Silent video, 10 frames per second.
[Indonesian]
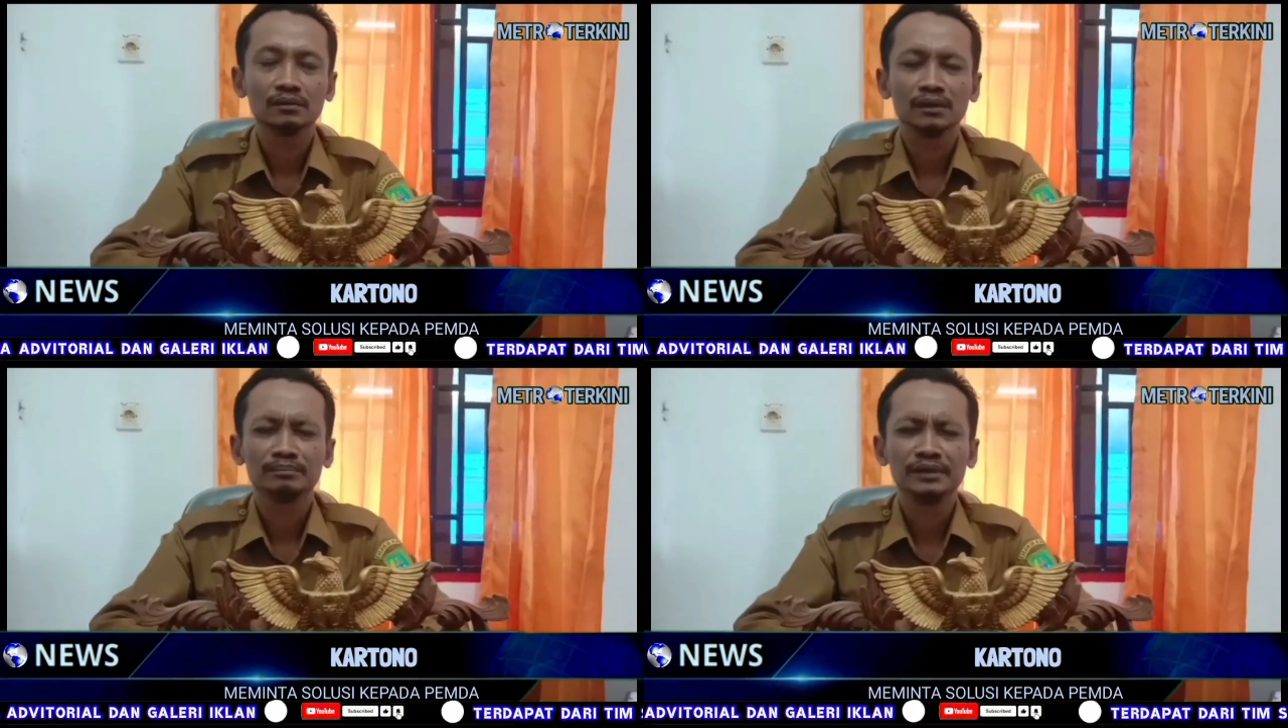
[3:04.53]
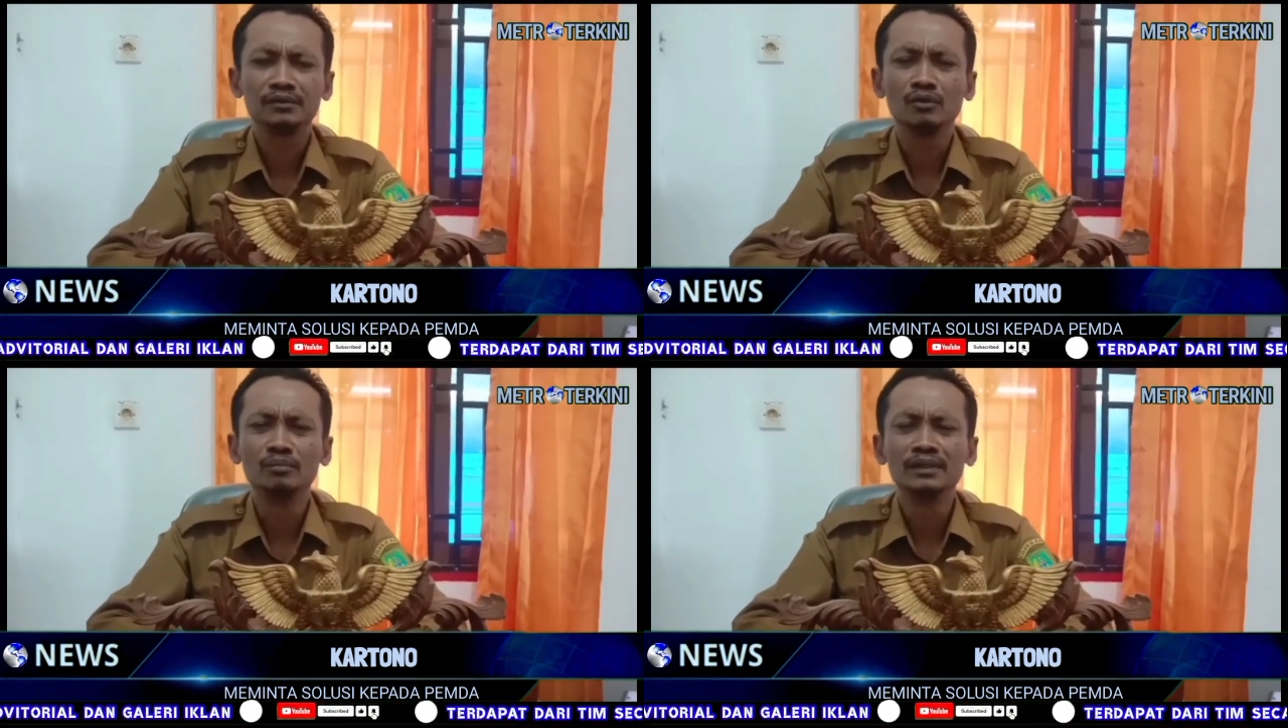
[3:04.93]

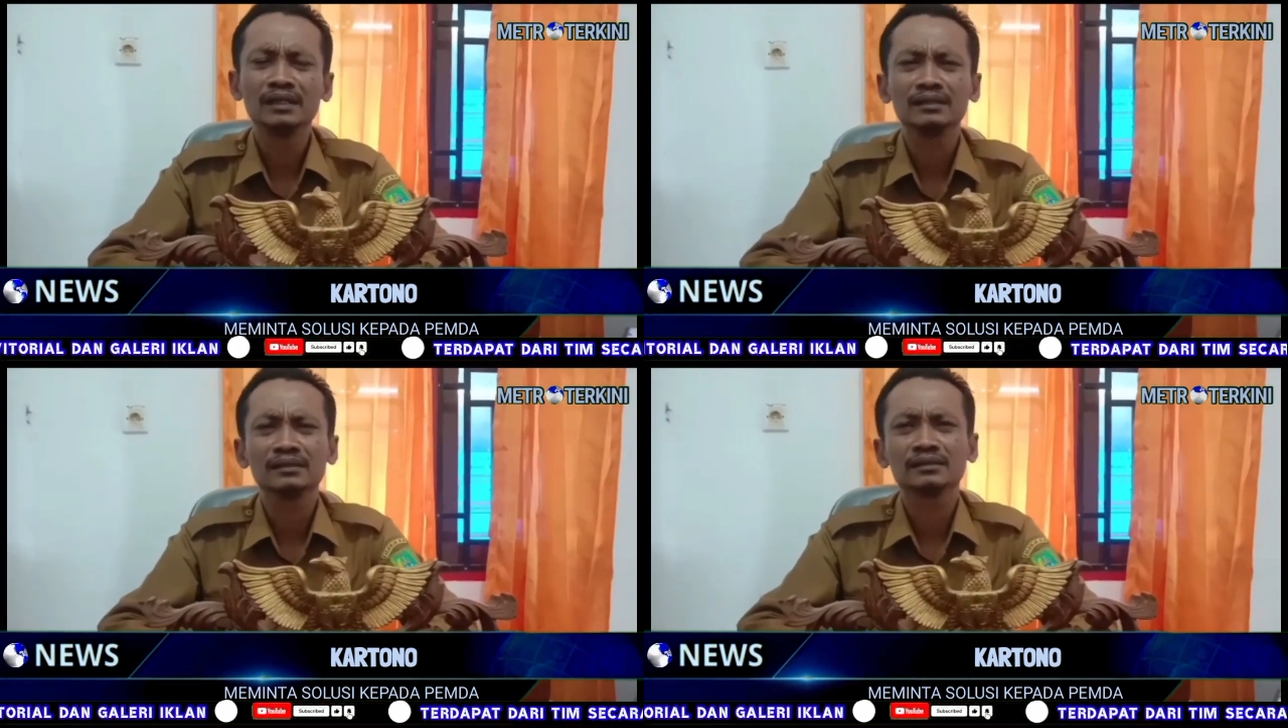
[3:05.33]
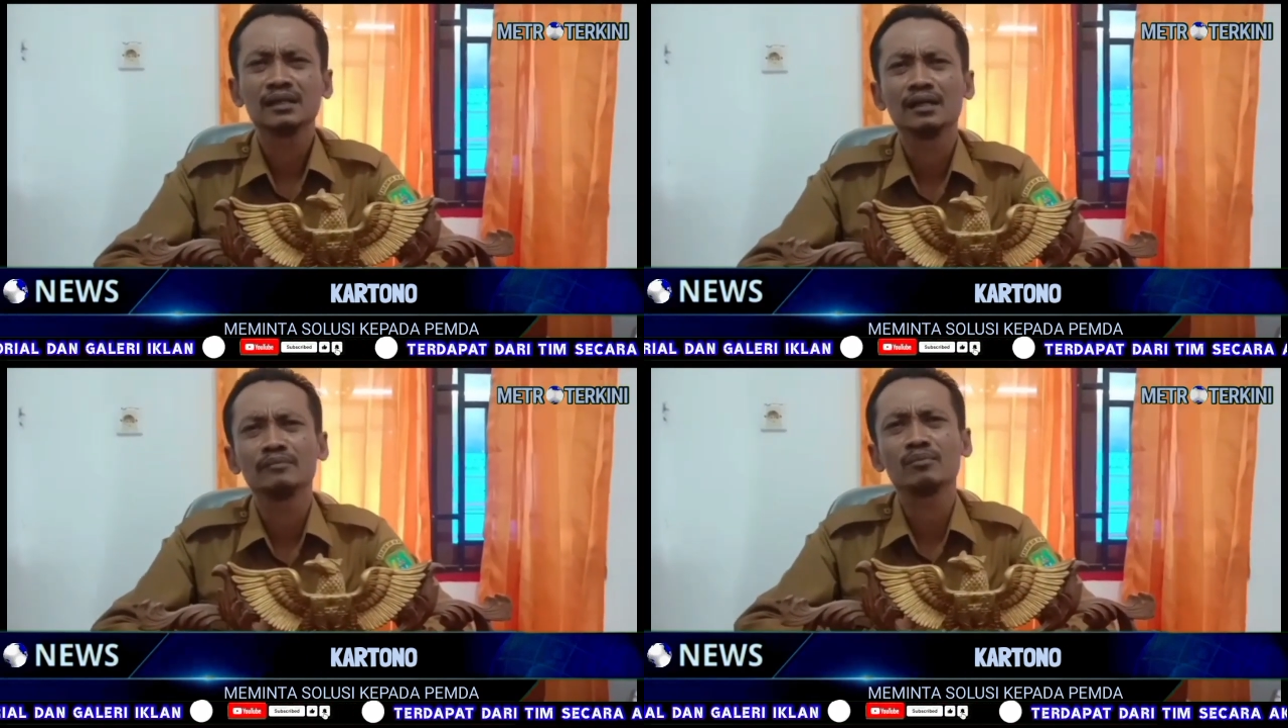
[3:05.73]
lebih dominan ke
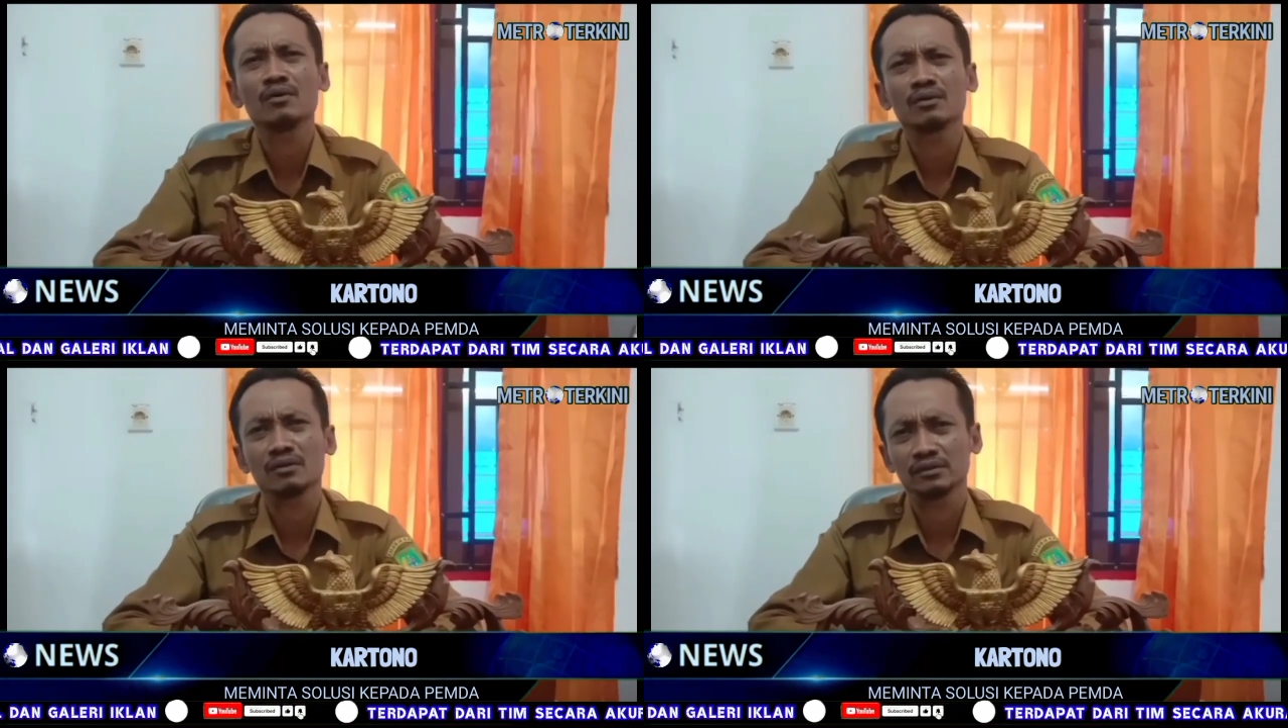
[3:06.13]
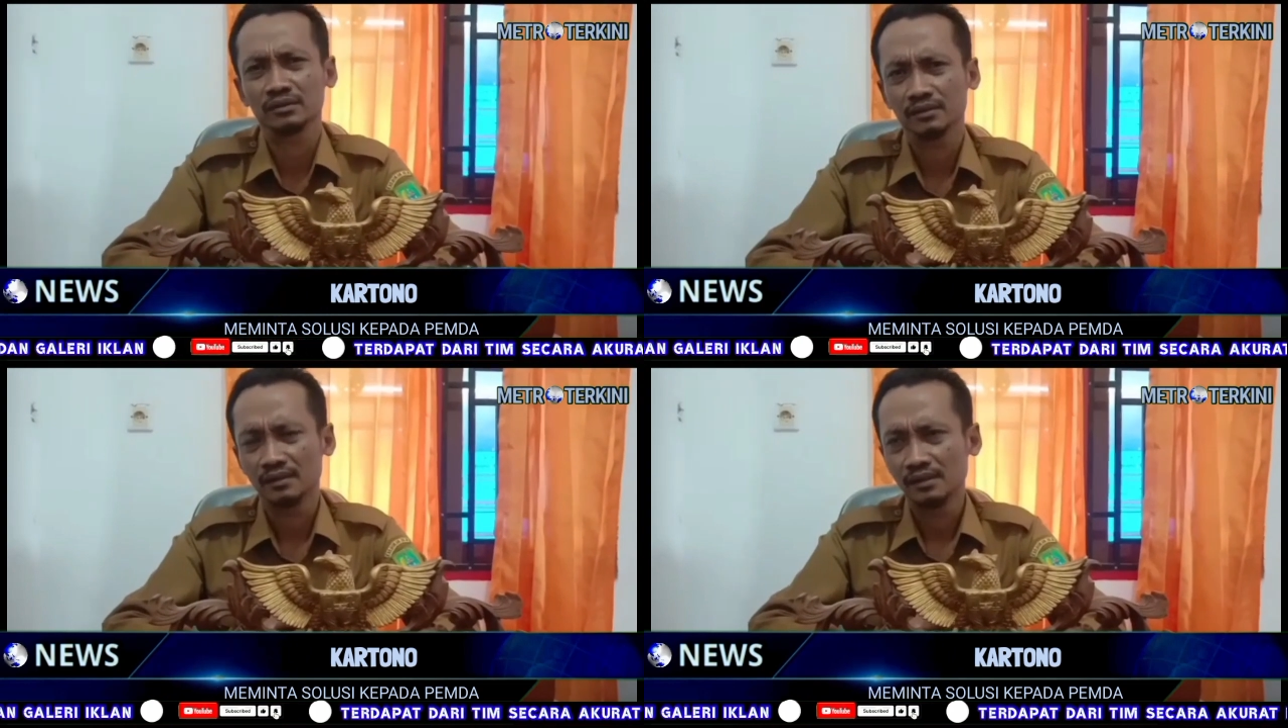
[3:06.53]
jalan poros